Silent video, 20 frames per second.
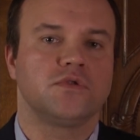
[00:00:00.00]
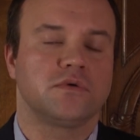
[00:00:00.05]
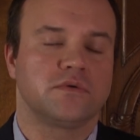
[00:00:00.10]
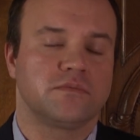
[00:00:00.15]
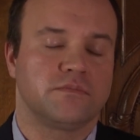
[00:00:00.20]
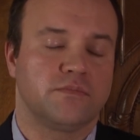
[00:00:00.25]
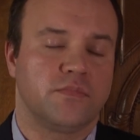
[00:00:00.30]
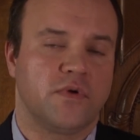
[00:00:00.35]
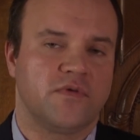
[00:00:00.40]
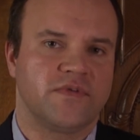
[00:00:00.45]

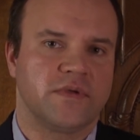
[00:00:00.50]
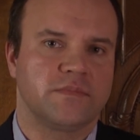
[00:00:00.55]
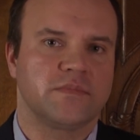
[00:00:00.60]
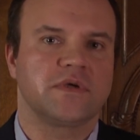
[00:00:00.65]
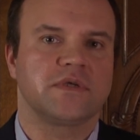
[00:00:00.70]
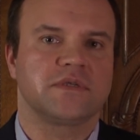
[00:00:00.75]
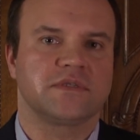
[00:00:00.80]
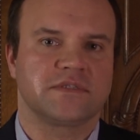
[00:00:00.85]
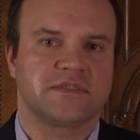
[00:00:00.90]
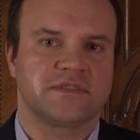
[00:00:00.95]
bowiem
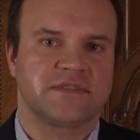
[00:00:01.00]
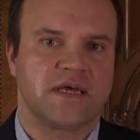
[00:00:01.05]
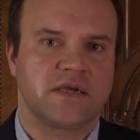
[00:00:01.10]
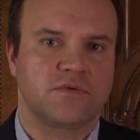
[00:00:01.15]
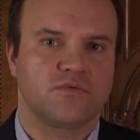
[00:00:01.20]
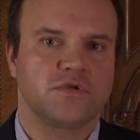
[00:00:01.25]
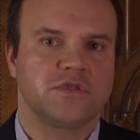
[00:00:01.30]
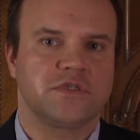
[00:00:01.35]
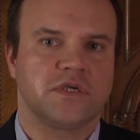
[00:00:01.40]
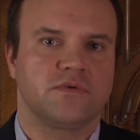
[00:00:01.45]

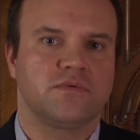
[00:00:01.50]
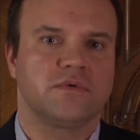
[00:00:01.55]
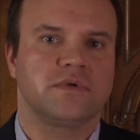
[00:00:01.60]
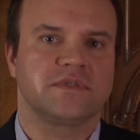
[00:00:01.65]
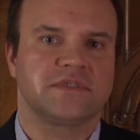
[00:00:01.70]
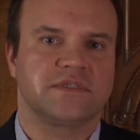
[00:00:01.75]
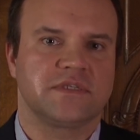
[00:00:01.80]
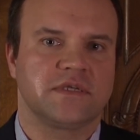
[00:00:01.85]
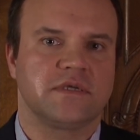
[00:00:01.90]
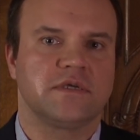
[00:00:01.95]
starło się
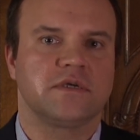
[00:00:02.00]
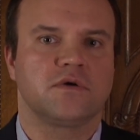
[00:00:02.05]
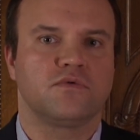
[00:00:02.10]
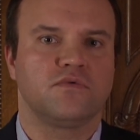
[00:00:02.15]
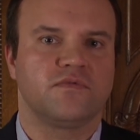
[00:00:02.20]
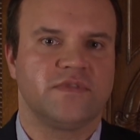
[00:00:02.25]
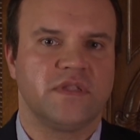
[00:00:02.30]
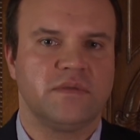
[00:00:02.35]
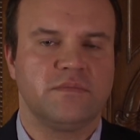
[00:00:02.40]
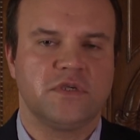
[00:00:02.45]
z
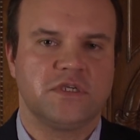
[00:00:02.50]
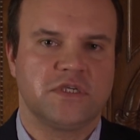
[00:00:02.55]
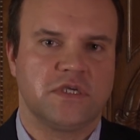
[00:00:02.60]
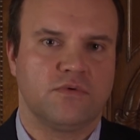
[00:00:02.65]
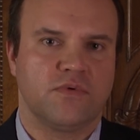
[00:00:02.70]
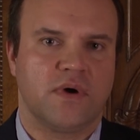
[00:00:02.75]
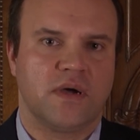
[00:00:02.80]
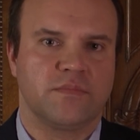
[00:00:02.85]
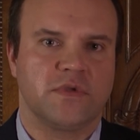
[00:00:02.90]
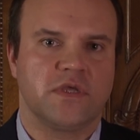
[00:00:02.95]
głównymi
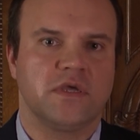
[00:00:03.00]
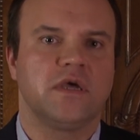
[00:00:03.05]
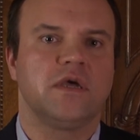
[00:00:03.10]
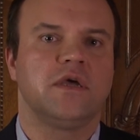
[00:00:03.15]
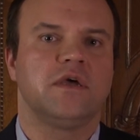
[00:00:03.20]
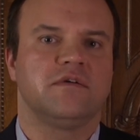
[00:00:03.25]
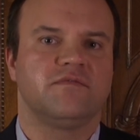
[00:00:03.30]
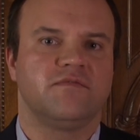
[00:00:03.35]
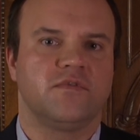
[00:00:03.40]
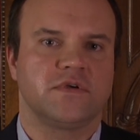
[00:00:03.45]
siłami
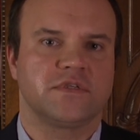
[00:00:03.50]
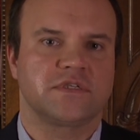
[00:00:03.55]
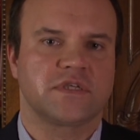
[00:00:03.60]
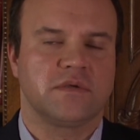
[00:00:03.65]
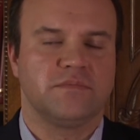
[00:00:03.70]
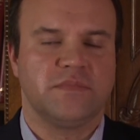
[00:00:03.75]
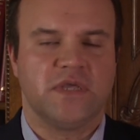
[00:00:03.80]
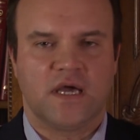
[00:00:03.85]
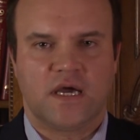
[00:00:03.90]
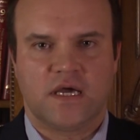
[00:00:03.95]

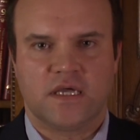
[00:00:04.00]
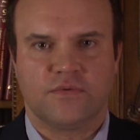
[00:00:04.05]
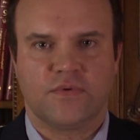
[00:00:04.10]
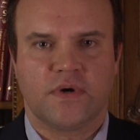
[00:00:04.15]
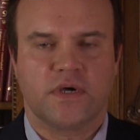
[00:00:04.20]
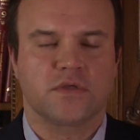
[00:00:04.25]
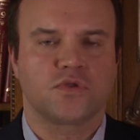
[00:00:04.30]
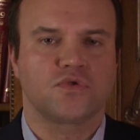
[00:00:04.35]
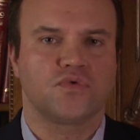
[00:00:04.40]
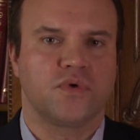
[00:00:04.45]
wojsk
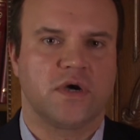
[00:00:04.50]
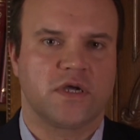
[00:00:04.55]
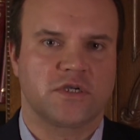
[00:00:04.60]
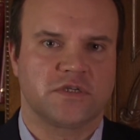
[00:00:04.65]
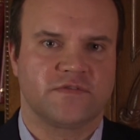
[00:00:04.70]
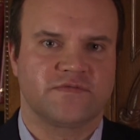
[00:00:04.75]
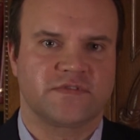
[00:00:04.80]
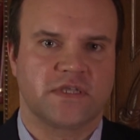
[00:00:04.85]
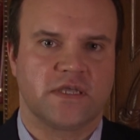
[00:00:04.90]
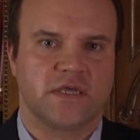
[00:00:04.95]
Michała
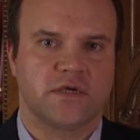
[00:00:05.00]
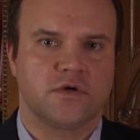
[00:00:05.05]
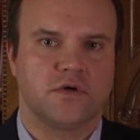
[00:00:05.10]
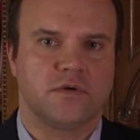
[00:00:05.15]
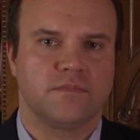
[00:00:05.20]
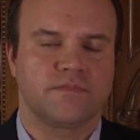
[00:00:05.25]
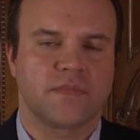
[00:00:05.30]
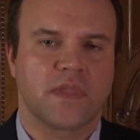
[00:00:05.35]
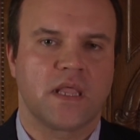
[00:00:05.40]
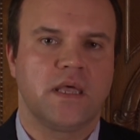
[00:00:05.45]
Tuchaczewskiego.
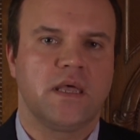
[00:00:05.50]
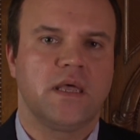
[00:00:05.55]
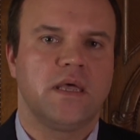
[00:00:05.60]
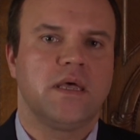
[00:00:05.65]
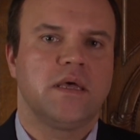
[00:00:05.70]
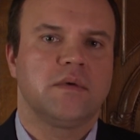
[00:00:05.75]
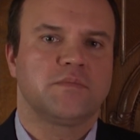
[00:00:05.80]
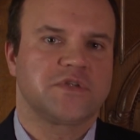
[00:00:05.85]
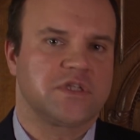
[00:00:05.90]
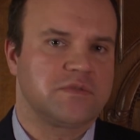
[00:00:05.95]

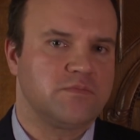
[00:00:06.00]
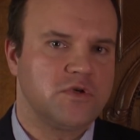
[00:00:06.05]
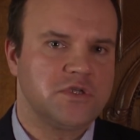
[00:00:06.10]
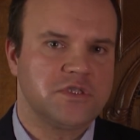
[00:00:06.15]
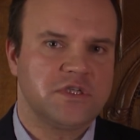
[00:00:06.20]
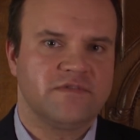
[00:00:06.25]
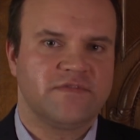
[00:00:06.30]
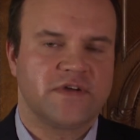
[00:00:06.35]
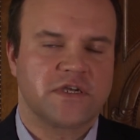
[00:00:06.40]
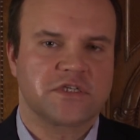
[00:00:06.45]

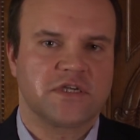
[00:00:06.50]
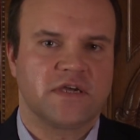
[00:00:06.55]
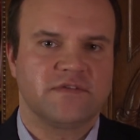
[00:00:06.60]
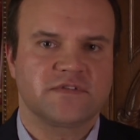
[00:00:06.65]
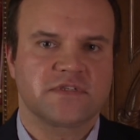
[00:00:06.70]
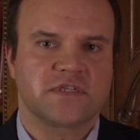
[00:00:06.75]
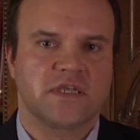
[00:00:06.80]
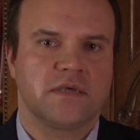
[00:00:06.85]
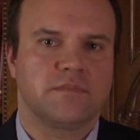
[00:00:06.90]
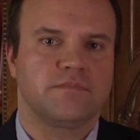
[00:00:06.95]
Przedmoście
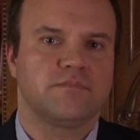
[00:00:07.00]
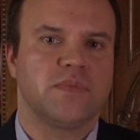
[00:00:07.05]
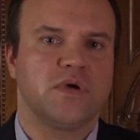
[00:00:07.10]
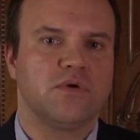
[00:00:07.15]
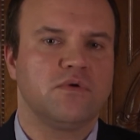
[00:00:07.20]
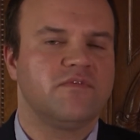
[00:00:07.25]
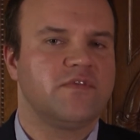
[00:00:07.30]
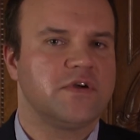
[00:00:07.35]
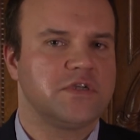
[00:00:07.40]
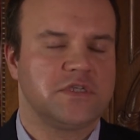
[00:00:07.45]
warszawskie
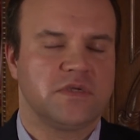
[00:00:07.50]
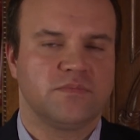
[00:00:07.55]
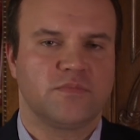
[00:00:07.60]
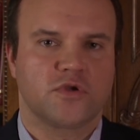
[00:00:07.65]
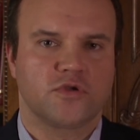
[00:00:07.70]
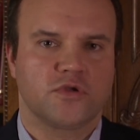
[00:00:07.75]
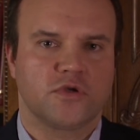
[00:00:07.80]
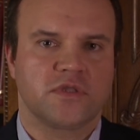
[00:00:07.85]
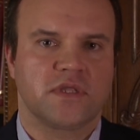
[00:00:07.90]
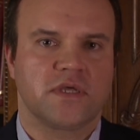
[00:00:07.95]
było właśnie
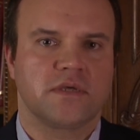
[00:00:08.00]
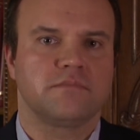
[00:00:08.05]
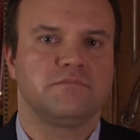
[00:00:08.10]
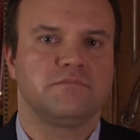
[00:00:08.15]
bronione